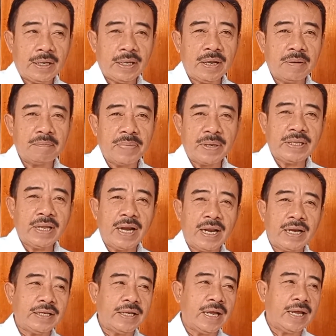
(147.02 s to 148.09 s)
yang
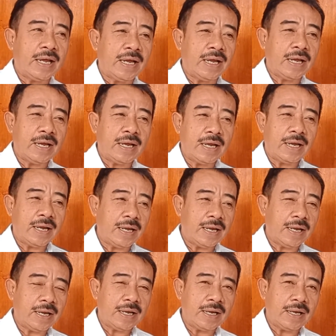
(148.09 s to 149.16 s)
berjalannya
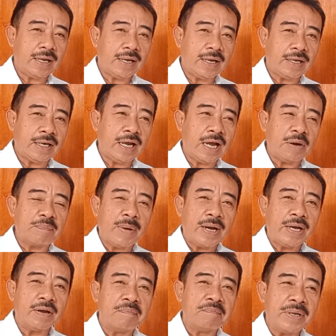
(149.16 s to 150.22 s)
dengan
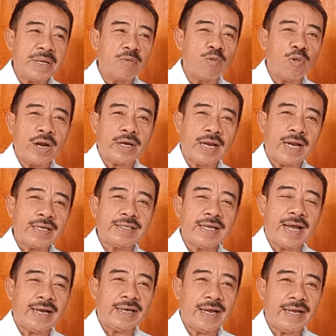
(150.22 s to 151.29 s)
pandemi muatan
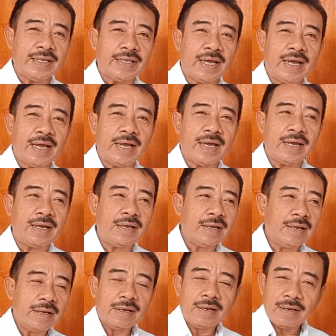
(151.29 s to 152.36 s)
seadanya
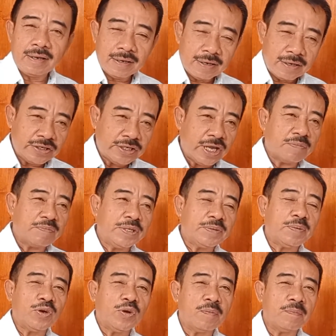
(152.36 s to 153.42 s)
servis
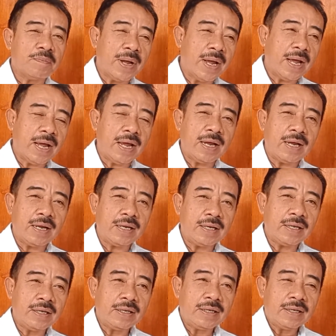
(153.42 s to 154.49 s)
penumpang
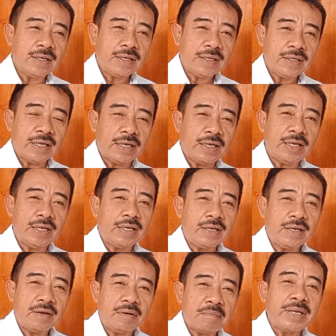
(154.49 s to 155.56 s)
jadi
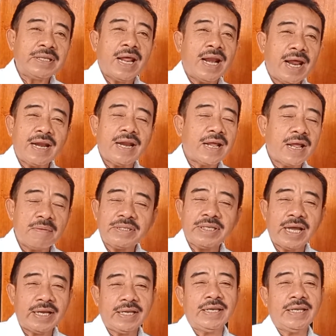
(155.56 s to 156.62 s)
berjalanlah kami
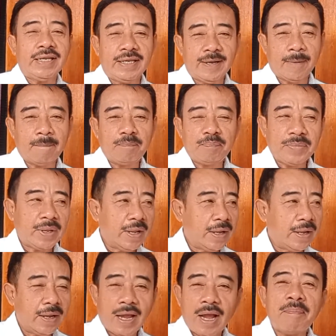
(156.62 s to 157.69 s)
saat ini
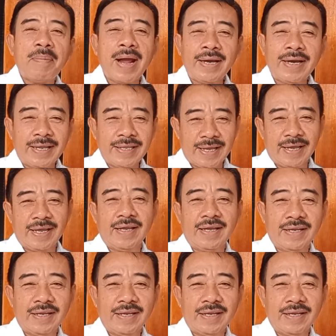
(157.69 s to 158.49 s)
apa adanya